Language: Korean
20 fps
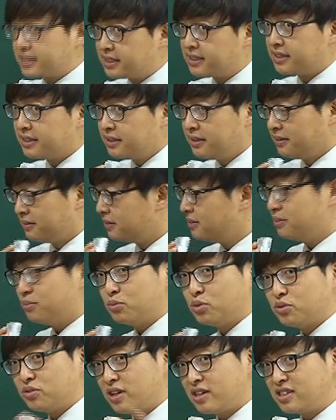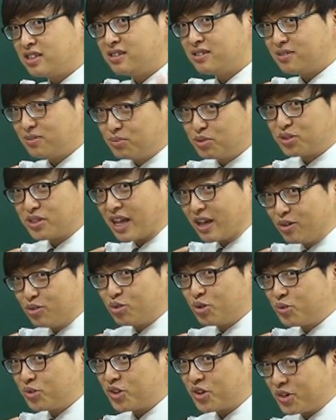즉, 뭐 사실 뭐
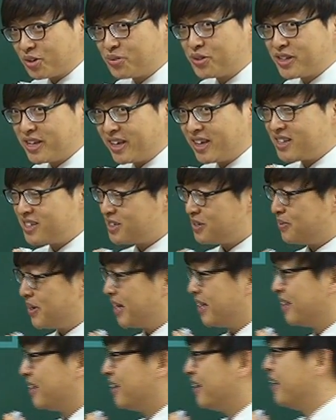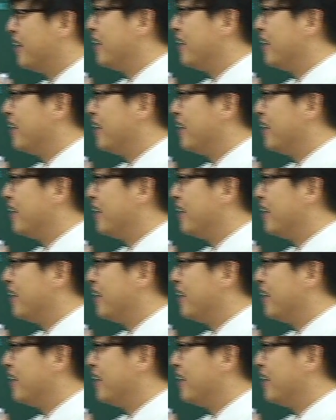다른 수업에서 여러 번 얘기했지만